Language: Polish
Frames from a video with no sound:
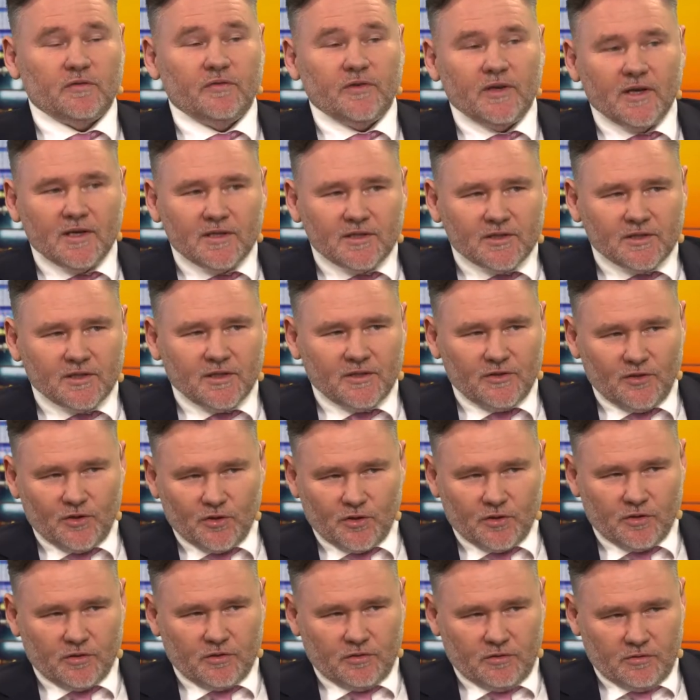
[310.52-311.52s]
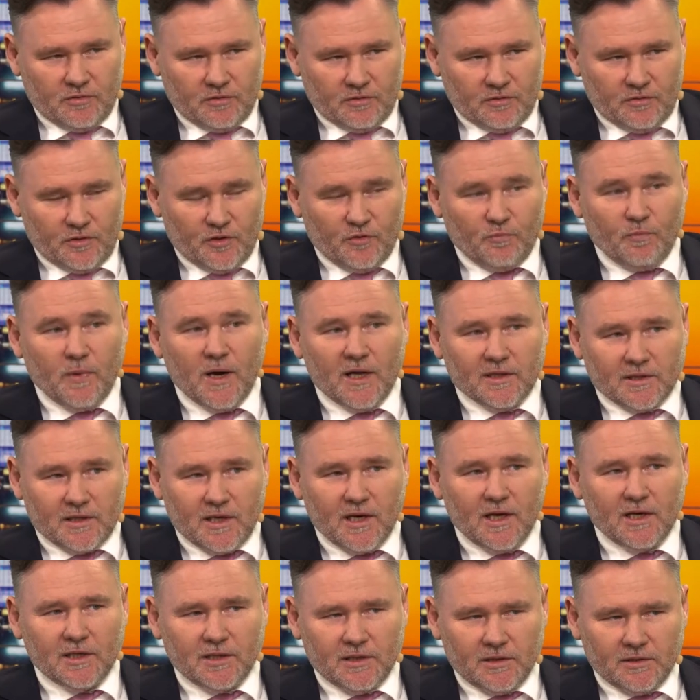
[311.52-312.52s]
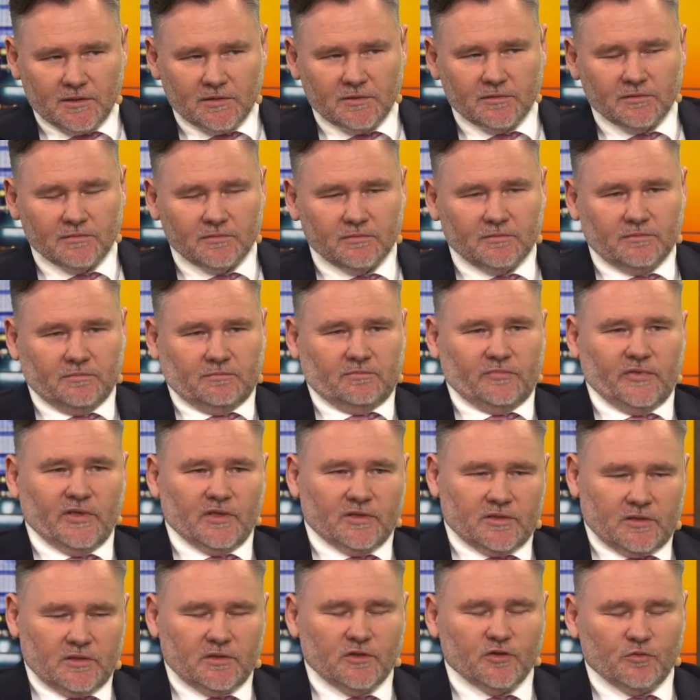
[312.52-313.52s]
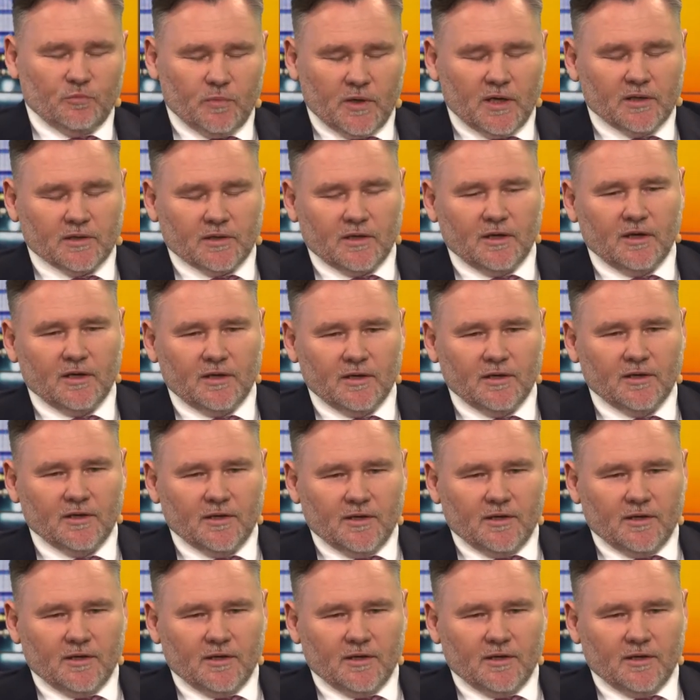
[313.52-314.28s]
więcej niż, niż w bankach, więcej niż w bankach.